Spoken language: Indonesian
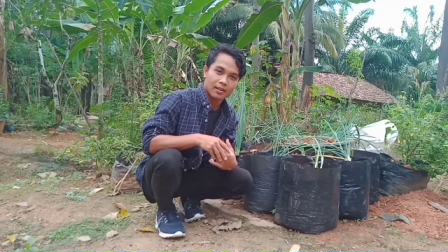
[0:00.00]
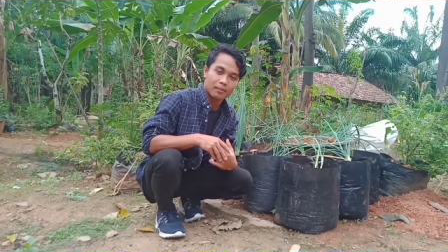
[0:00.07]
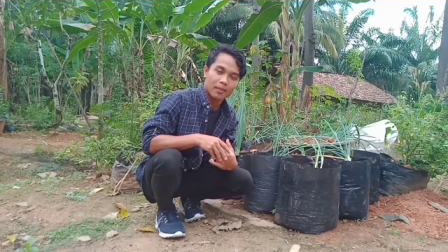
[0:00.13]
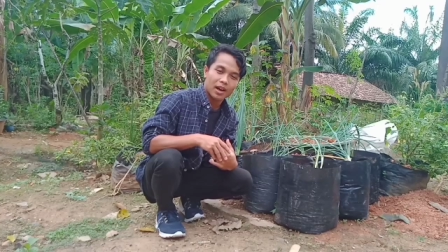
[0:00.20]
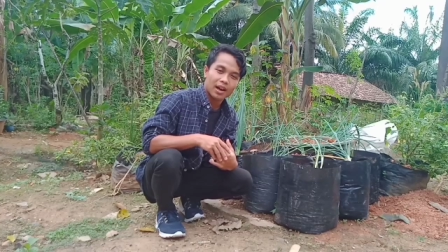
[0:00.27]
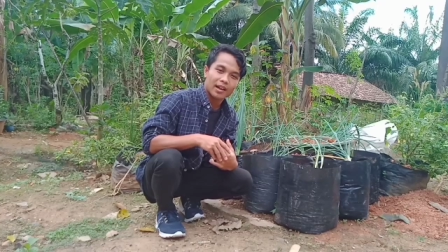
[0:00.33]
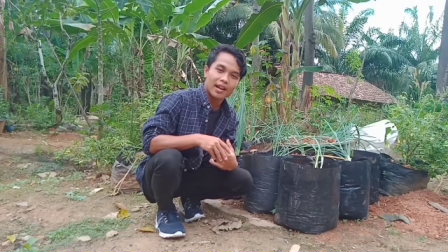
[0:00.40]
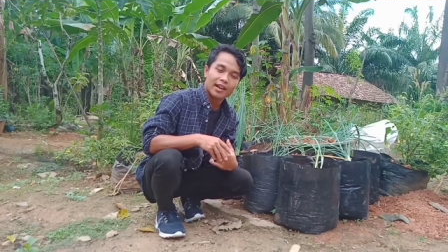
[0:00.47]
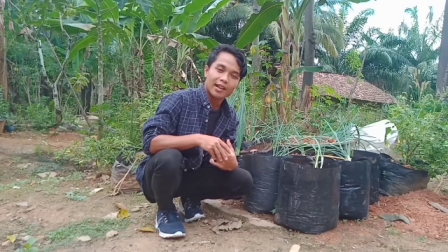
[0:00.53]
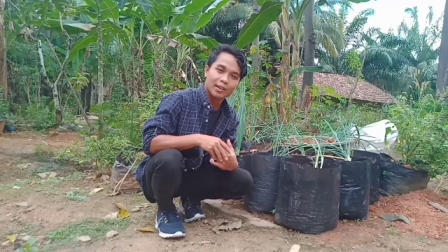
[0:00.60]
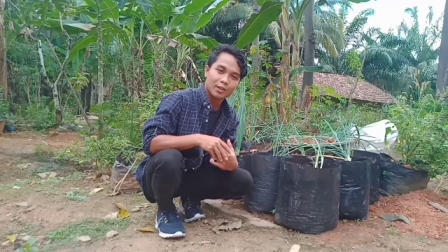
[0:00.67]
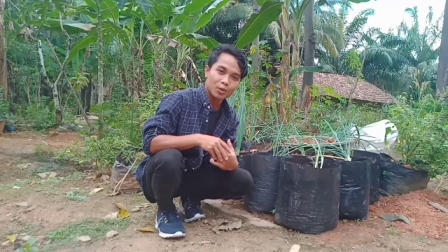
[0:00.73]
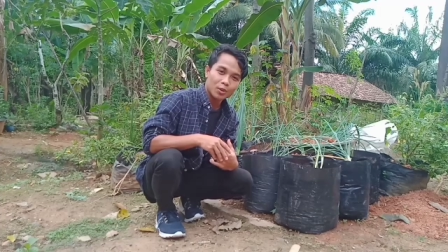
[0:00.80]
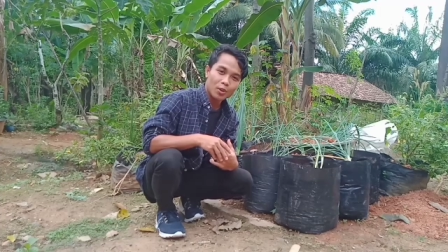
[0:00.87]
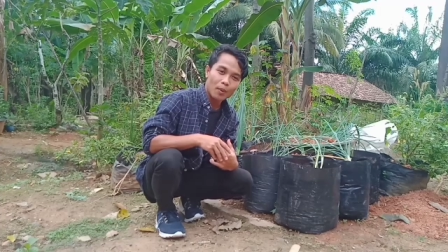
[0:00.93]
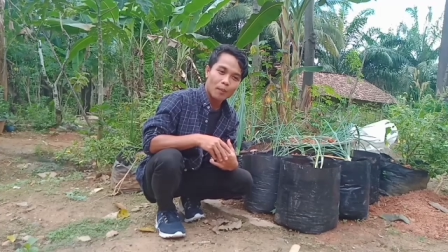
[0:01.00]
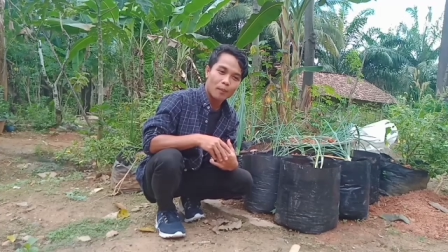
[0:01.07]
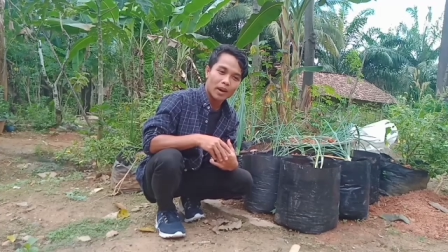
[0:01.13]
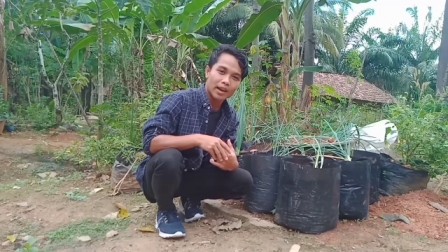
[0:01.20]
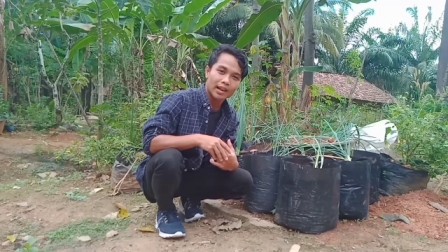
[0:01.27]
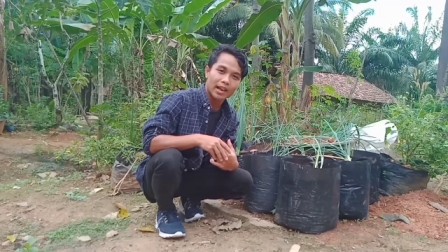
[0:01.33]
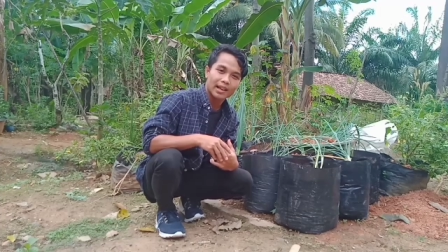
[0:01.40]
Maka dari itu,
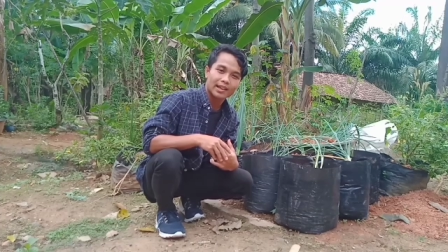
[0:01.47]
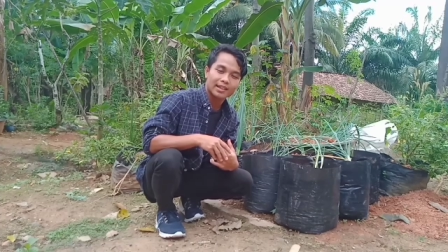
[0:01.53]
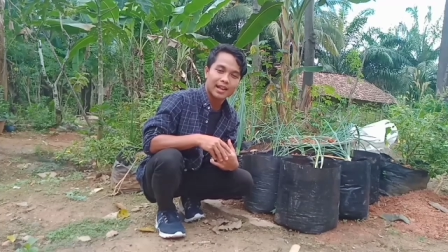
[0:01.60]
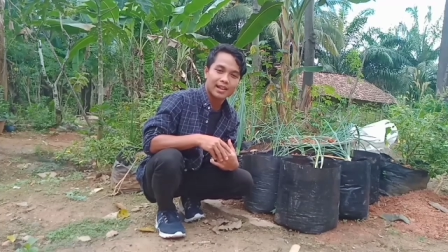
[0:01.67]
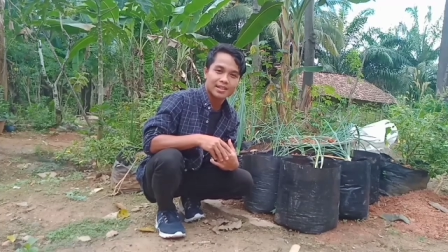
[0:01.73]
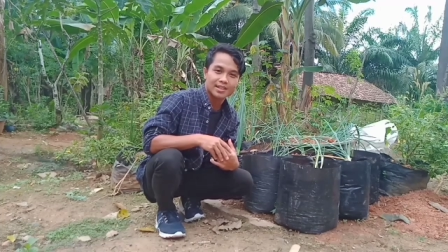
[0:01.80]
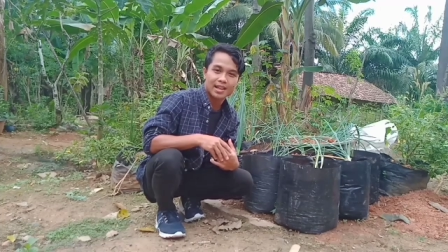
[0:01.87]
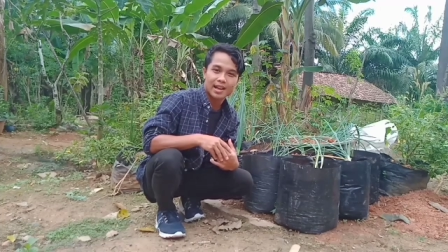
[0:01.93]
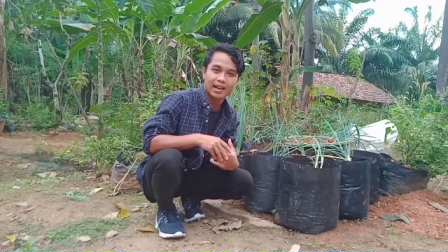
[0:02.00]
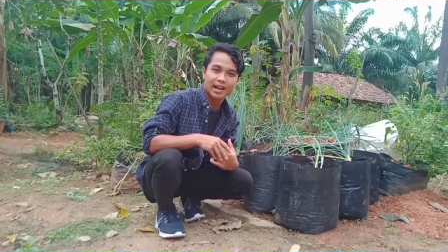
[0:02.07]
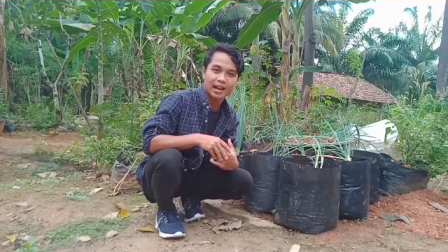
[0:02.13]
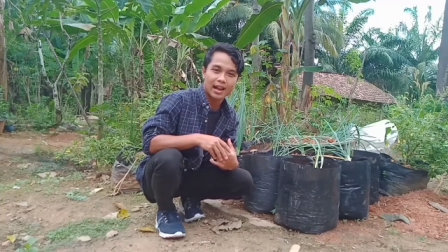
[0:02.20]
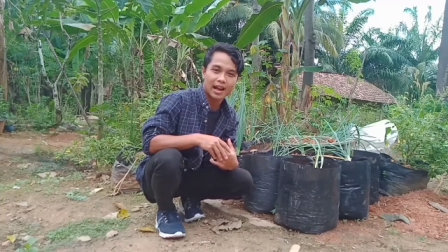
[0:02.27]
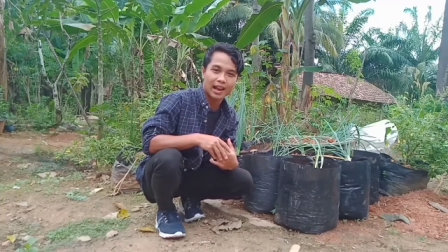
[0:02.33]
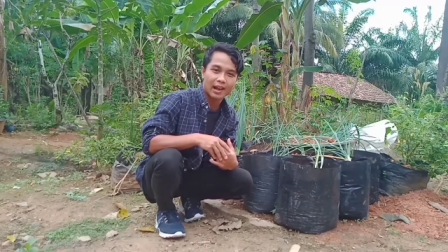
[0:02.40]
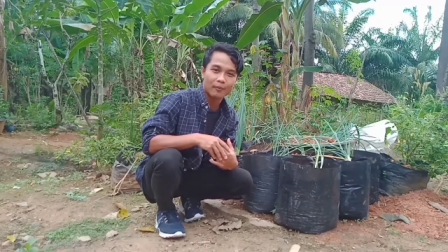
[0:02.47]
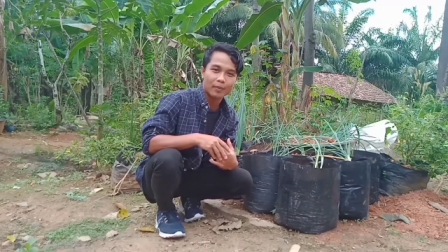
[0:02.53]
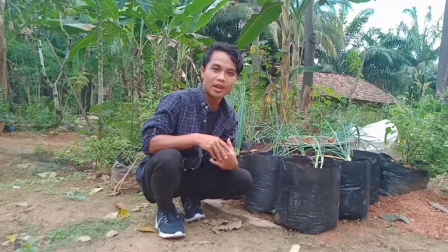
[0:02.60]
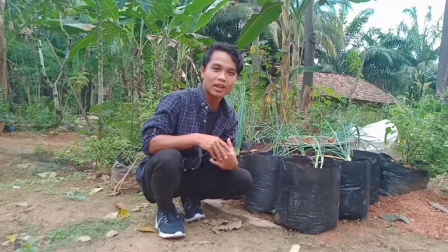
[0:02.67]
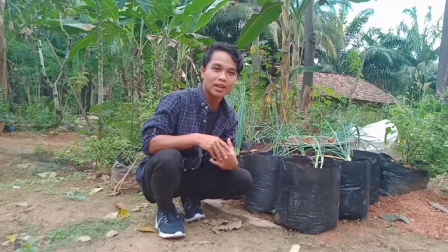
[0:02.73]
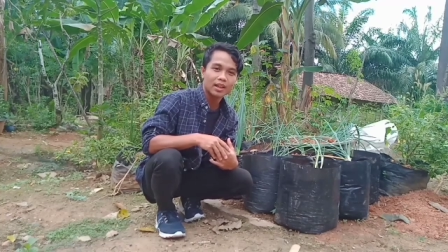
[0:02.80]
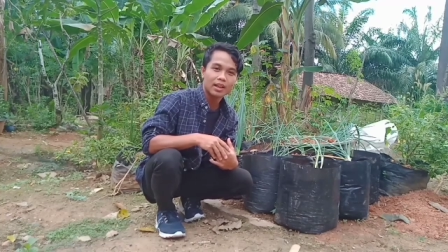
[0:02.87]
marilah kita lestarikan alam
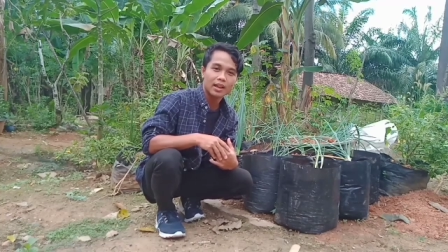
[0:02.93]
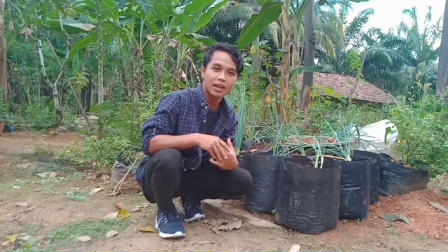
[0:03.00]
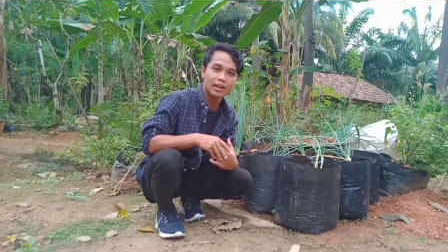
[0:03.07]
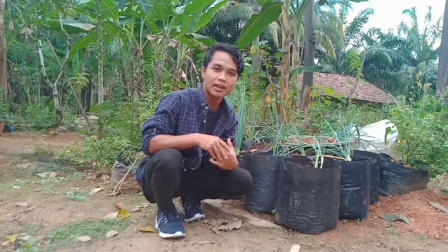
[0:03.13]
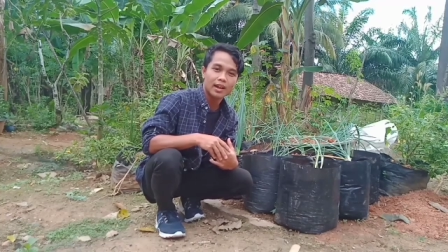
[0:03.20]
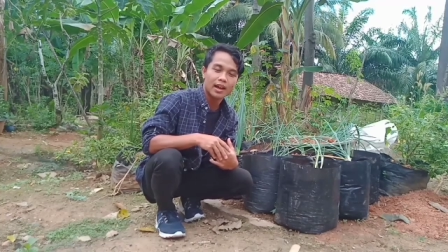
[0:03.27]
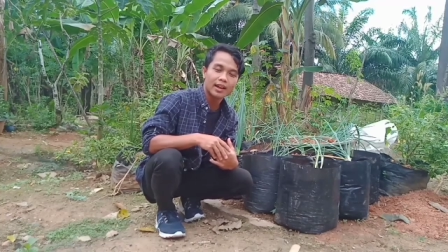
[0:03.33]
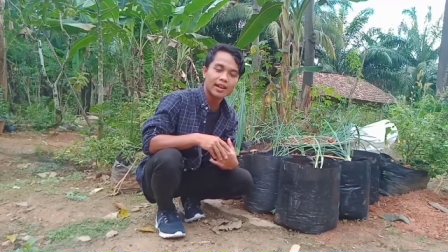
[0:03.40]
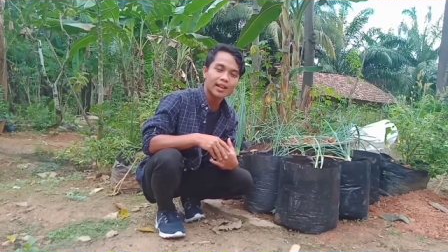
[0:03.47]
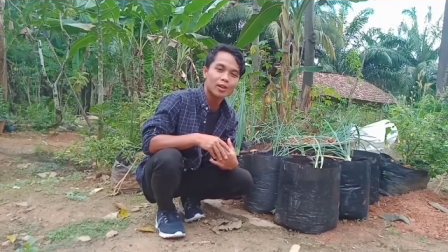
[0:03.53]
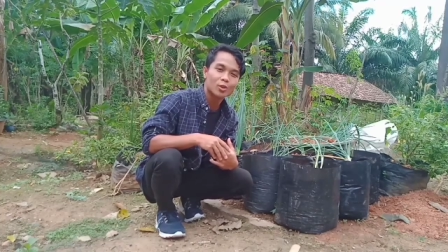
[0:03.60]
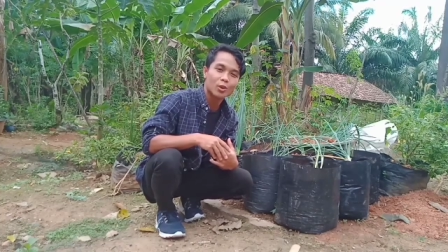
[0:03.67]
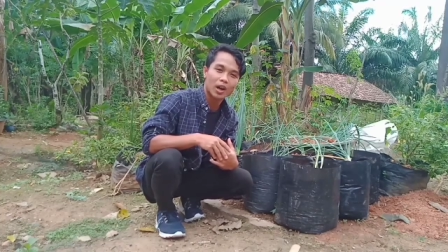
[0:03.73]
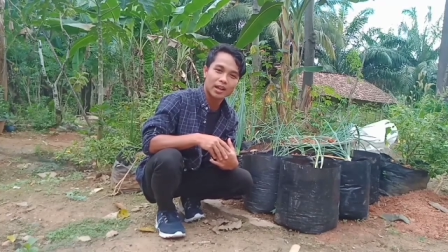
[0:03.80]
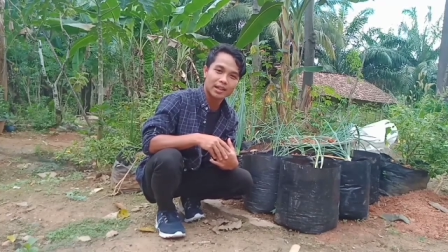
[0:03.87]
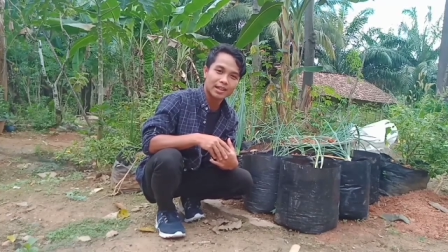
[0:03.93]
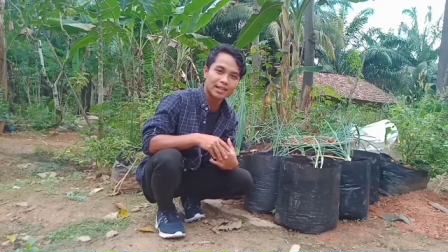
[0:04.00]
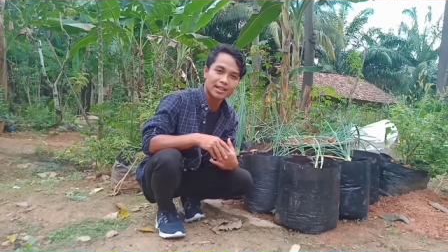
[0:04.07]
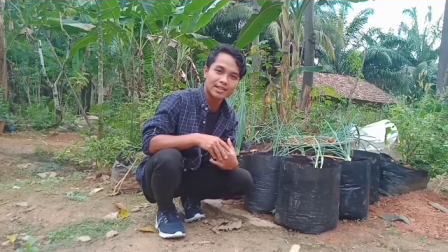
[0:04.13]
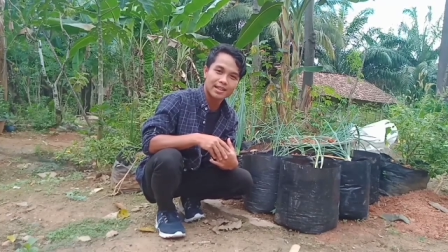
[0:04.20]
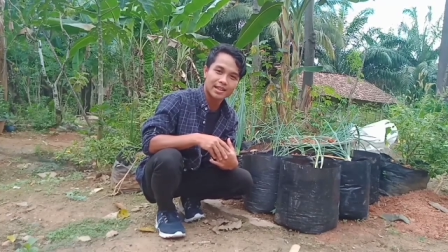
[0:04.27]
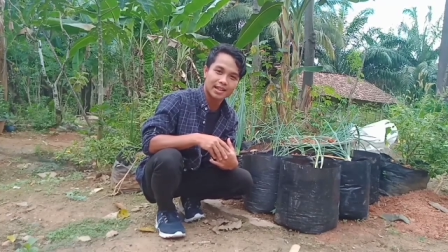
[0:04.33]
ini dari lingkungan
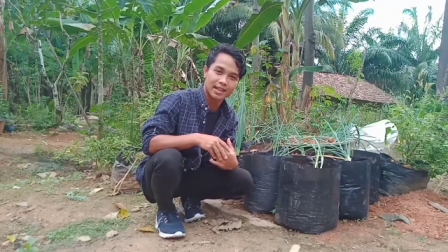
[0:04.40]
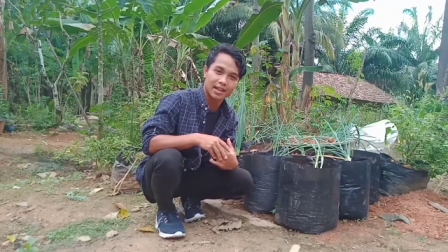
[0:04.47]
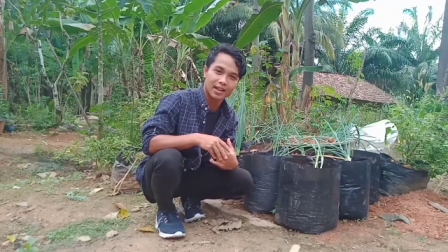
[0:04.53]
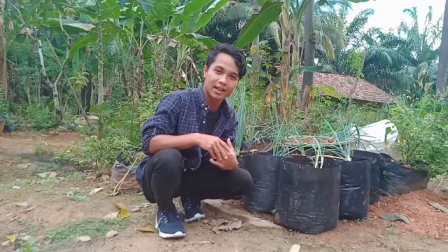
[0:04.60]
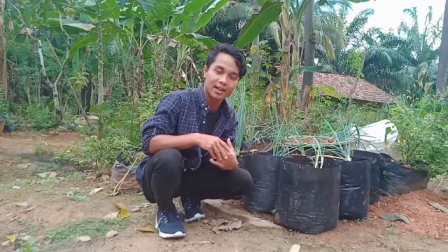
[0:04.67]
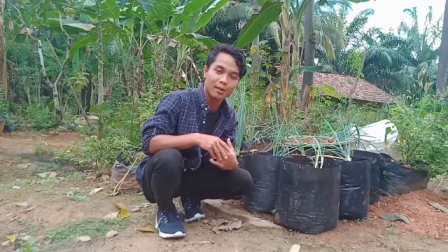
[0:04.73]
kita sendiri,